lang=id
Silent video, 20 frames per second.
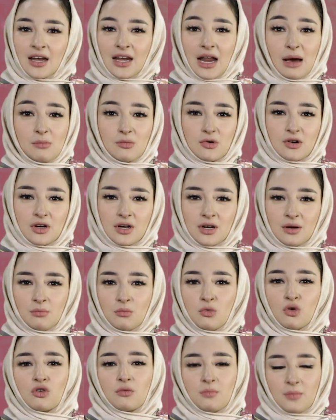Namun,
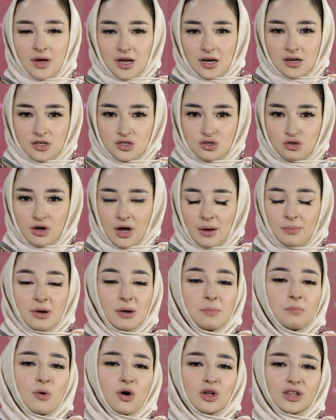bukber juga
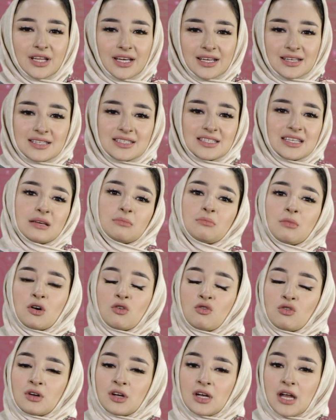berpotensi
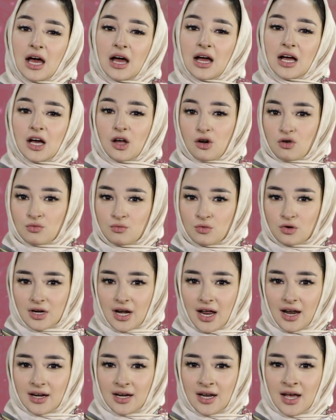mengundang
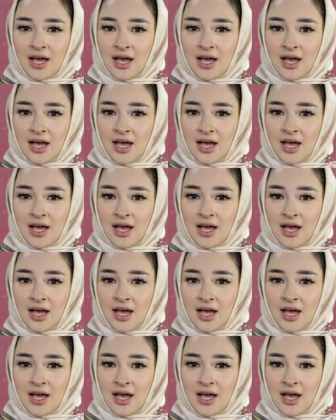kerumunan.